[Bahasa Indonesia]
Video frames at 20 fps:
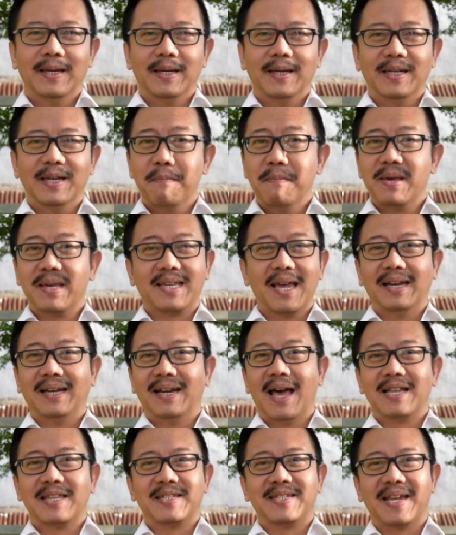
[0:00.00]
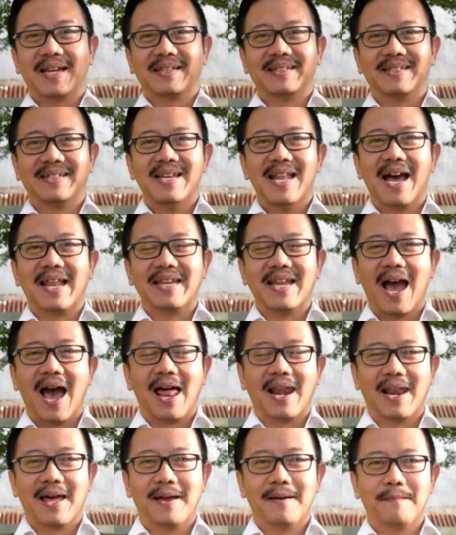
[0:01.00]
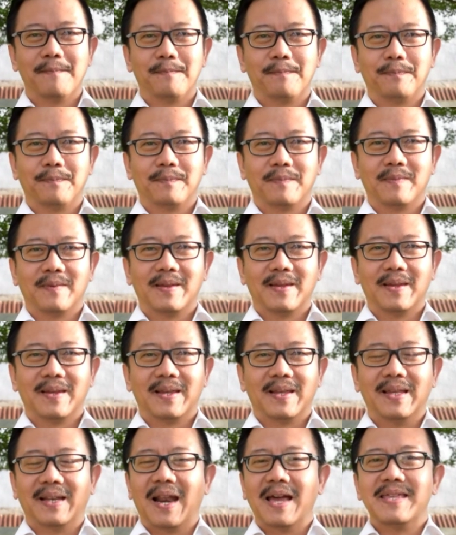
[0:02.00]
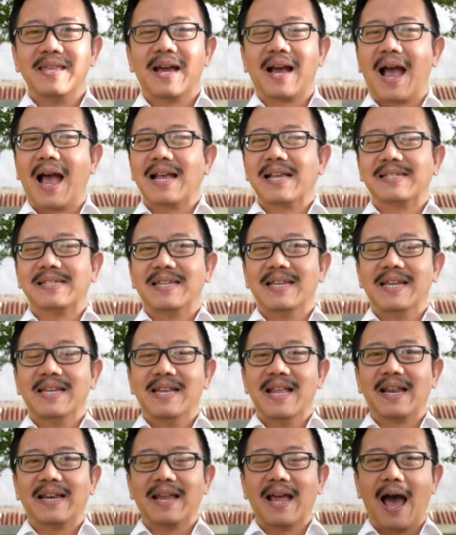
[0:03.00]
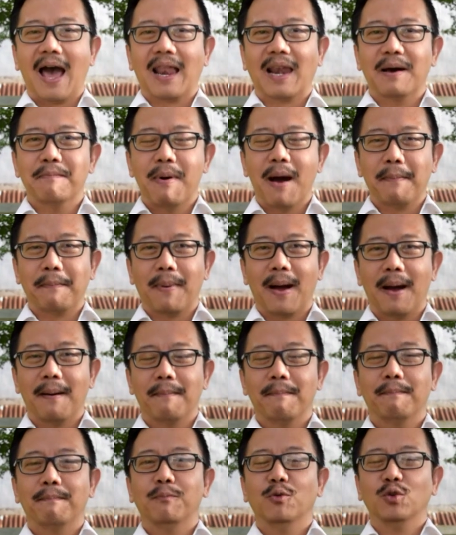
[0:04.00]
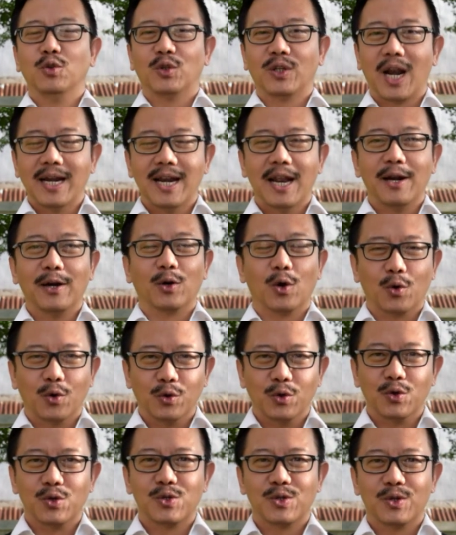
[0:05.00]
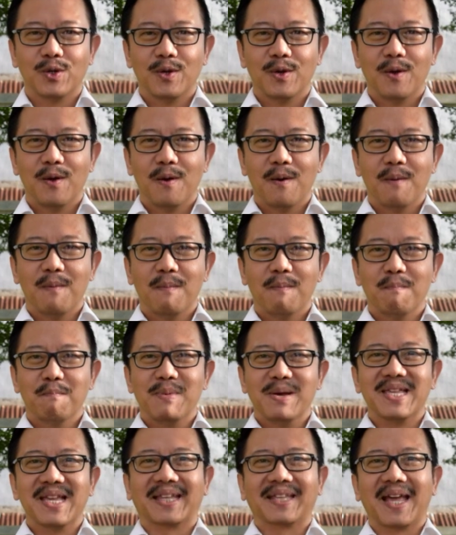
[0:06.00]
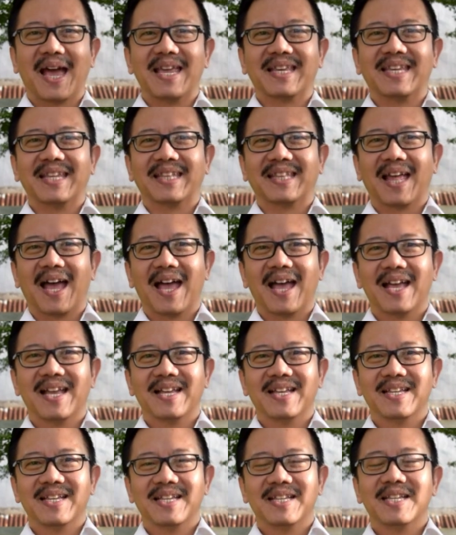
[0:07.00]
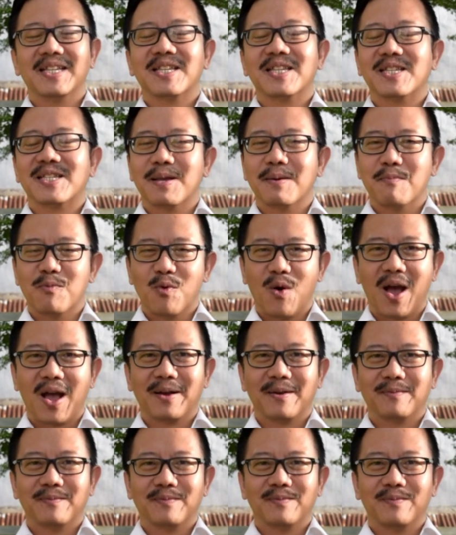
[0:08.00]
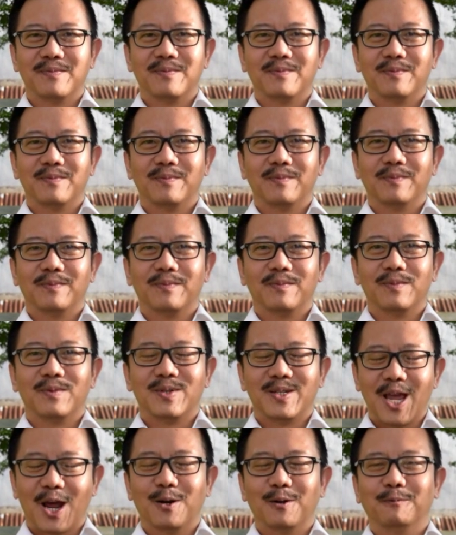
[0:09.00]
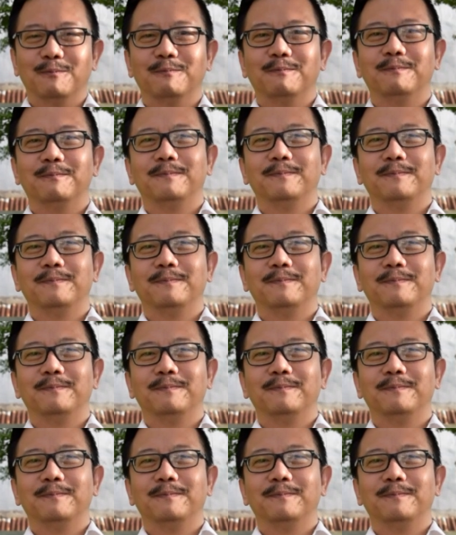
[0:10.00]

Demikianlah chat dari Allah. Kiranya kasih dari Allah Bapa, Putra dan Roh Kudus menyertai kita semua. Shalom.